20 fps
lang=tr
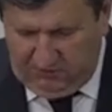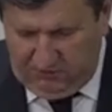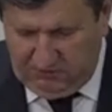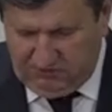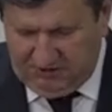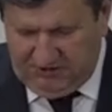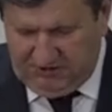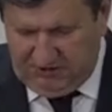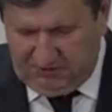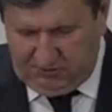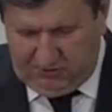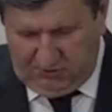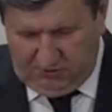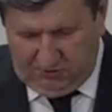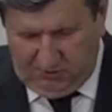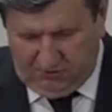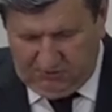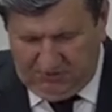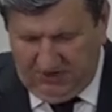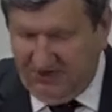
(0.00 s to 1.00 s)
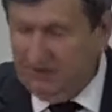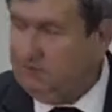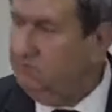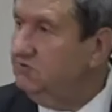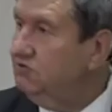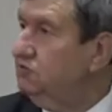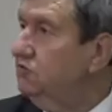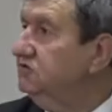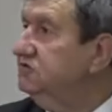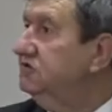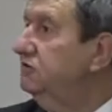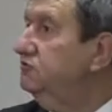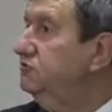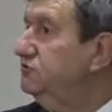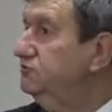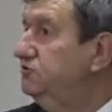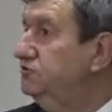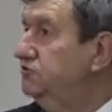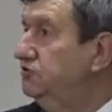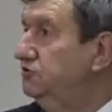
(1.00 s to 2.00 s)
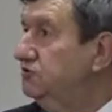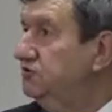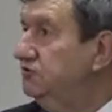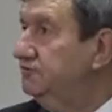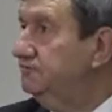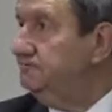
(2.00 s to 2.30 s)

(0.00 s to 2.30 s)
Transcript: %44.69'a düşmüştür.